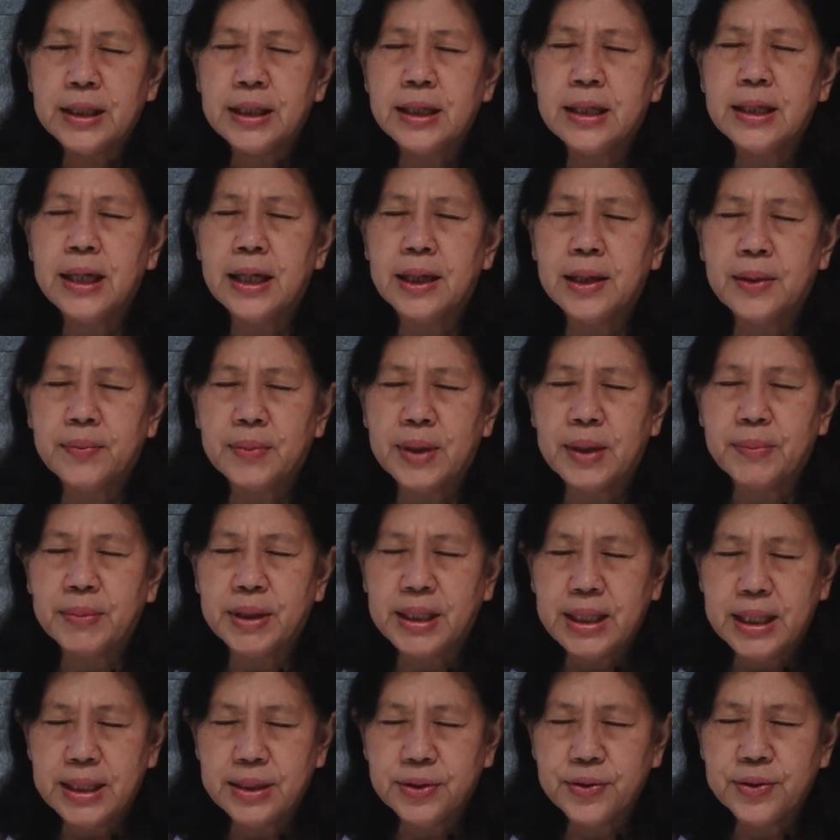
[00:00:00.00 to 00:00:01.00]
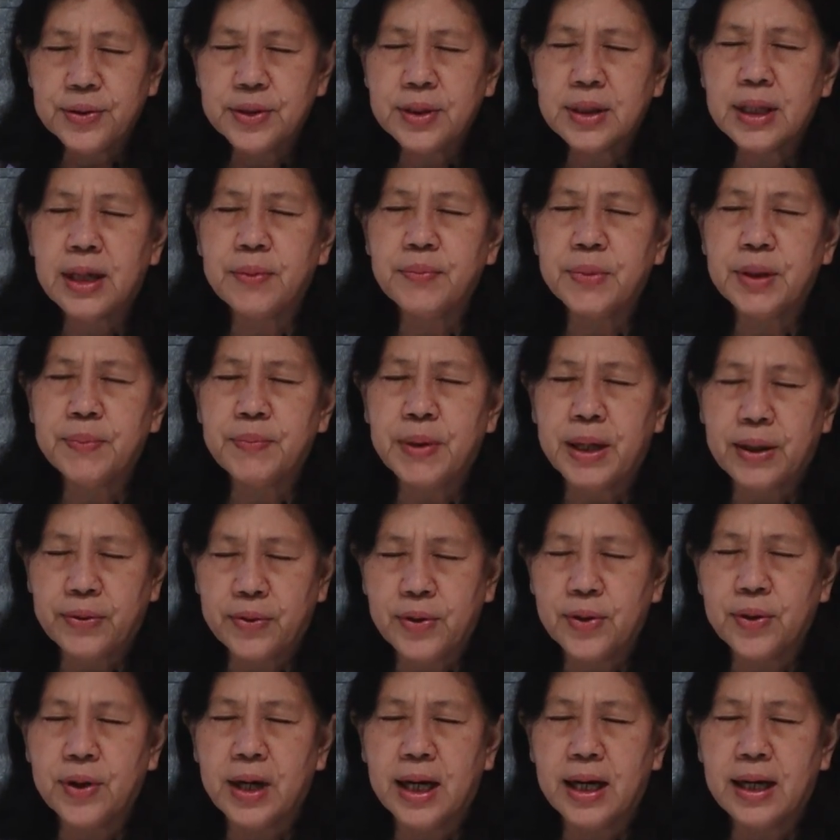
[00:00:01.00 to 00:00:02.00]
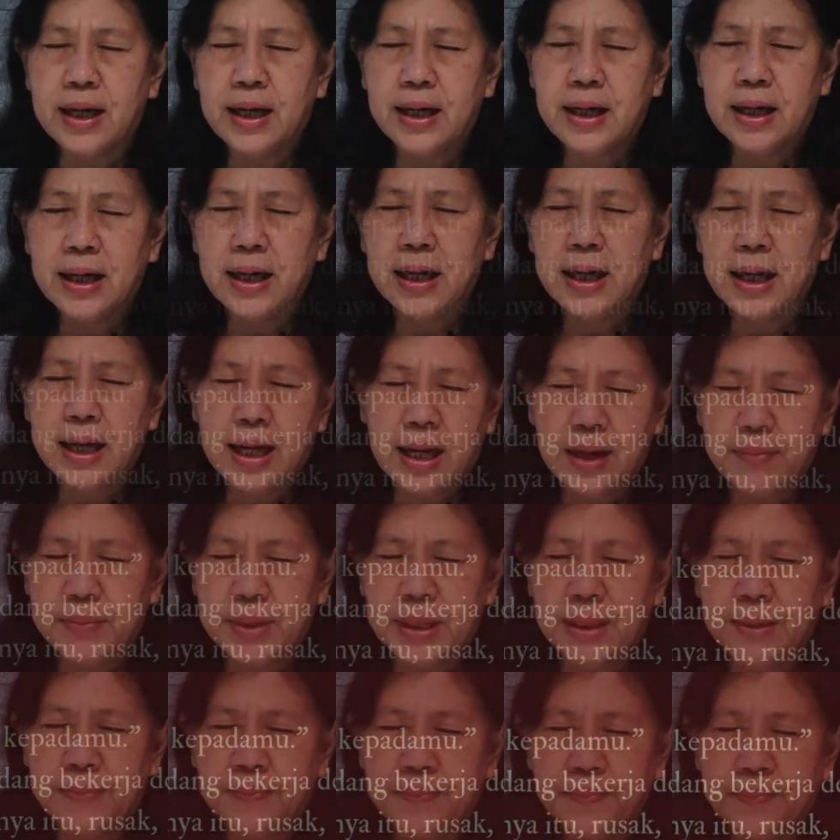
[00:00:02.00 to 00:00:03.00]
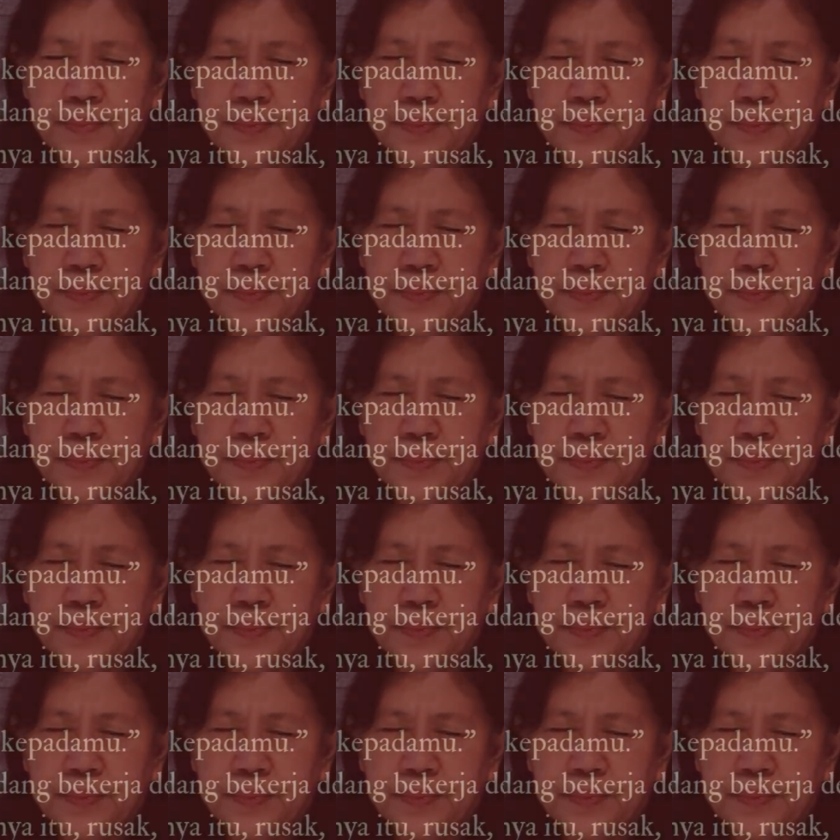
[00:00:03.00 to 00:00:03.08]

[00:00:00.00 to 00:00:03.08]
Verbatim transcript: Di dalam nama Yesus kami berdoa. Amin.